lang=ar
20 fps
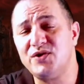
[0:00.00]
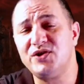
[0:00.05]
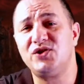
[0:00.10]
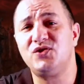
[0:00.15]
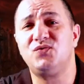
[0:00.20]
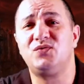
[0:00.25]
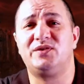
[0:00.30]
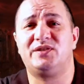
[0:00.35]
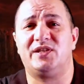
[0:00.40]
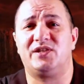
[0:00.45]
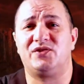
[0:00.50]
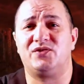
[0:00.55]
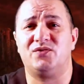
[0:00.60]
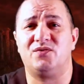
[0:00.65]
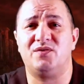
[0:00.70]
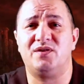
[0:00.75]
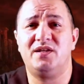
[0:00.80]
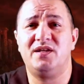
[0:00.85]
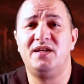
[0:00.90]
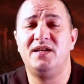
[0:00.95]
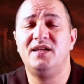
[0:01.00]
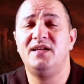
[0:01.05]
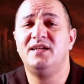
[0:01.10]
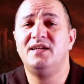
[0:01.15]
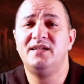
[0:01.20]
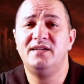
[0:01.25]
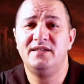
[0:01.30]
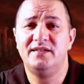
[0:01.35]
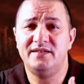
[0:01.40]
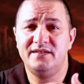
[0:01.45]
ويجيو يدرسوا
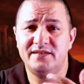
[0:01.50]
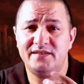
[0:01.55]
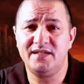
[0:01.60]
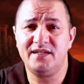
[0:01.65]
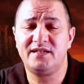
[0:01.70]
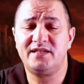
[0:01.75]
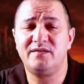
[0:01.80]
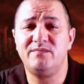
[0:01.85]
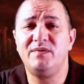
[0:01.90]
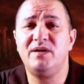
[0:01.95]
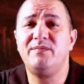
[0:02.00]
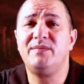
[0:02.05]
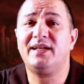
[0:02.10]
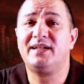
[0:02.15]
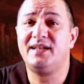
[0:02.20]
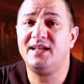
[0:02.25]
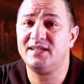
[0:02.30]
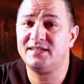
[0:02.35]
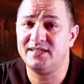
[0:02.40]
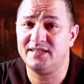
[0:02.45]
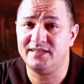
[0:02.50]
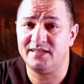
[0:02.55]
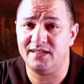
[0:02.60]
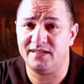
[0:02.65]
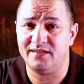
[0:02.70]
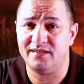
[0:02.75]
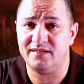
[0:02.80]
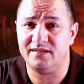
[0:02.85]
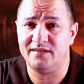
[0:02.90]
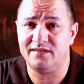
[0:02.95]
نزلت تما مع ثلاثه
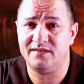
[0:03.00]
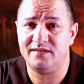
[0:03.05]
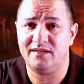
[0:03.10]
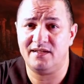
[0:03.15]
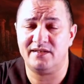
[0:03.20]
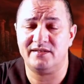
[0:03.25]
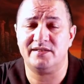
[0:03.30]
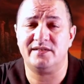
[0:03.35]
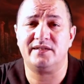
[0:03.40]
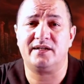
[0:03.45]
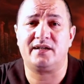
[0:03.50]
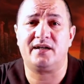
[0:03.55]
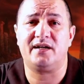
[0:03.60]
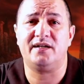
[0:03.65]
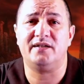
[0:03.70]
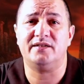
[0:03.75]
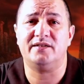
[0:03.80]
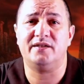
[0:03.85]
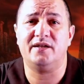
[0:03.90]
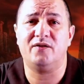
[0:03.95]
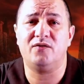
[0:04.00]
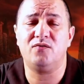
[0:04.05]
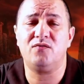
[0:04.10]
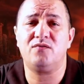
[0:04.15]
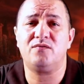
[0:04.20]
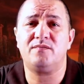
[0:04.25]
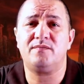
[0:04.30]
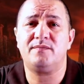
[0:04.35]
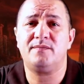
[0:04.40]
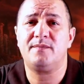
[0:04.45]
ديال الاصدقاء
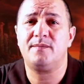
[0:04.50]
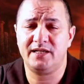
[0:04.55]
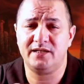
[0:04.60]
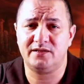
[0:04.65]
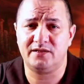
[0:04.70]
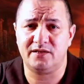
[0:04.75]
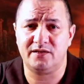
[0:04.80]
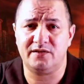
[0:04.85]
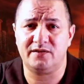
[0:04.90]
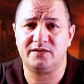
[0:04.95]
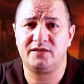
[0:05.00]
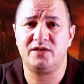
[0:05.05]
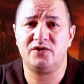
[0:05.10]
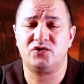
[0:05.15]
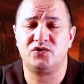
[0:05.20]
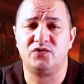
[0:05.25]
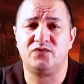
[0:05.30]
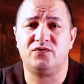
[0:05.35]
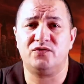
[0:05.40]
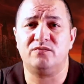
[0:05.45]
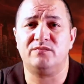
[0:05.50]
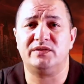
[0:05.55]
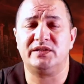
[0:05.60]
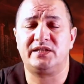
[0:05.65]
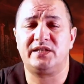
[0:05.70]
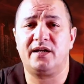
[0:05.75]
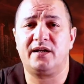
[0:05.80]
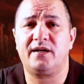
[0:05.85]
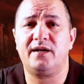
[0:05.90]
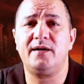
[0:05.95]
ديالو كيشوفوا
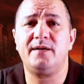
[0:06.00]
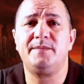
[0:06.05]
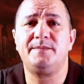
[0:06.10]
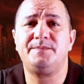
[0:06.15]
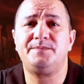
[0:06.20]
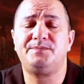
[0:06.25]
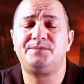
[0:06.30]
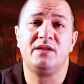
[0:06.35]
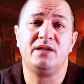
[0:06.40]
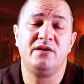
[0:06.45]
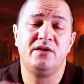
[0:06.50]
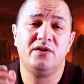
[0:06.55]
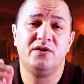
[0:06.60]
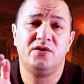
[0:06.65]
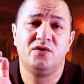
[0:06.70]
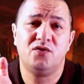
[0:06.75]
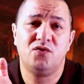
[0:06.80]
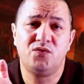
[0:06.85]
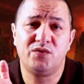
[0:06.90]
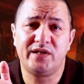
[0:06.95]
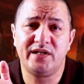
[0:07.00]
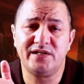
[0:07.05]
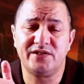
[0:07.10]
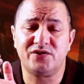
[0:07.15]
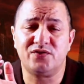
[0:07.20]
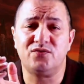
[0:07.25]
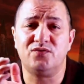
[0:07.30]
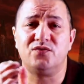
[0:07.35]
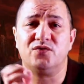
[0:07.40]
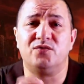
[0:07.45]
المنطقه
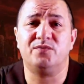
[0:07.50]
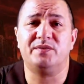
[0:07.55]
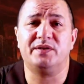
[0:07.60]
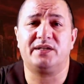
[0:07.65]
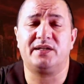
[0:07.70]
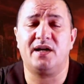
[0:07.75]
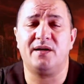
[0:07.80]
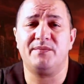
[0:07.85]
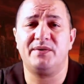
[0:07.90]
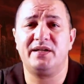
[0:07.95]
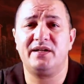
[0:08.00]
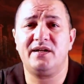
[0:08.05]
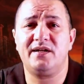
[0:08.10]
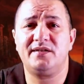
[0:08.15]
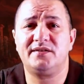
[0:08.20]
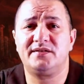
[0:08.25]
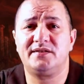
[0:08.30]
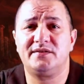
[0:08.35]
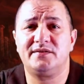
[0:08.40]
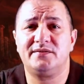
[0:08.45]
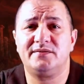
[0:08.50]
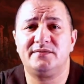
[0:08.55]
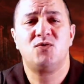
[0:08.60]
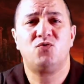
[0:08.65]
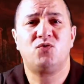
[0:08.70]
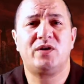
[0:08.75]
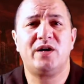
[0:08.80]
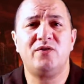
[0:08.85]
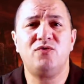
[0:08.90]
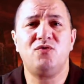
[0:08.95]
وكيصوروا بالكاميرات
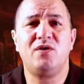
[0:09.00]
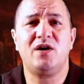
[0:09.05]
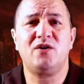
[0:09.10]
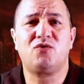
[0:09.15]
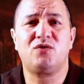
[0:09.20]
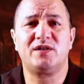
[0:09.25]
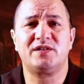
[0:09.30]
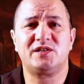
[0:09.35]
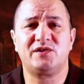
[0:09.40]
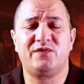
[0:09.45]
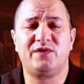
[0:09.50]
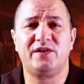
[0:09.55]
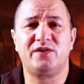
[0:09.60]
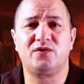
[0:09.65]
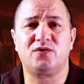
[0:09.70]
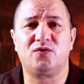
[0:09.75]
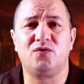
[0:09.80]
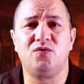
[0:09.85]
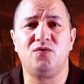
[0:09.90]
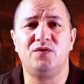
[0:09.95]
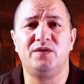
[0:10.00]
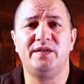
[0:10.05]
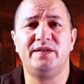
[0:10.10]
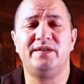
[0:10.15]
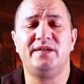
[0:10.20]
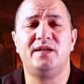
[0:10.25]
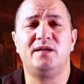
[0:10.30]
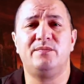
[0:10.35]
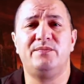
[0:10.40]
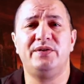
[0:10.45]
وكانوا هكا تفرقوا
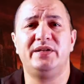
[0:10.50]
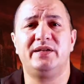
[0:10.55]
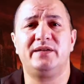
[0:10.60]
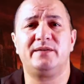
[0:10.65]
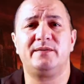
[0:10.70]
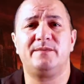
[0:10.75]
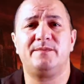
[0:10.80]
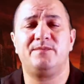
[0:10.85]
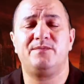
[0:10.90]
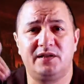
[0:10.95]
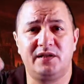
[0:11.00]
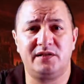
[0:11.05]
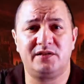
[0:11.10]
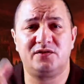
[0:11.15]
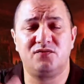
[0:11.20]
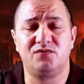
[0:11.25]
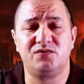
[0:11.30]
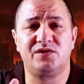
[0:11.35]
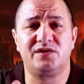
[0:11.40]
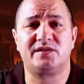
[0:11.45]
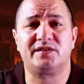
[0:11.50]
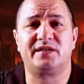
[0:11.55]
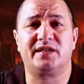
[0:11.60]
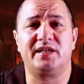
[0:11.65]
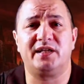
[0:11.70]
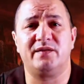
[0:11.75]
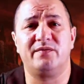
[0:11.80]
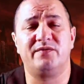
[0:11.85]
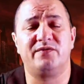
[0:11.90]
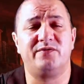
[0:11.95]
لان البئر كيتوجد
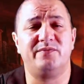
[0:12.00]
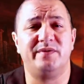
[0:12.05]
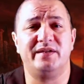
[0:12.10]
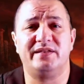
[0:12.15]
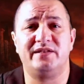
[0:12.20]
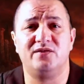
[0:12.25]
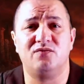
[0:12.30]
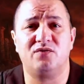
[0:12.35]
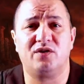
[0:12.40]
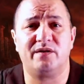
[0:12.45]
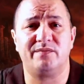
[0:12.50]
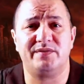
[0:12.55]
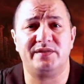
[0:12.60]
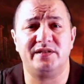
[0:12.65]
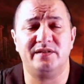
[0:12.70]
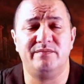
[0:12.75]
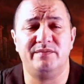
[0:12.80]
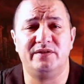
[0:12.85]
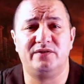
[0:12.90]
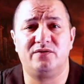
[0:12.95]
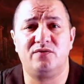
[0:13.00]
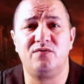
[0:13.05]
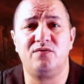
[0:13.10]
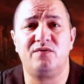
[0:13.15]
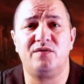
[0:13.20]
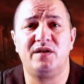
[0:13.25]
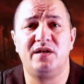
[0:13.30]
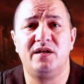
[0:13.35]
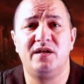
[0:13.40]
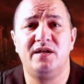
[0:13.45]
تقريبا في 250 متر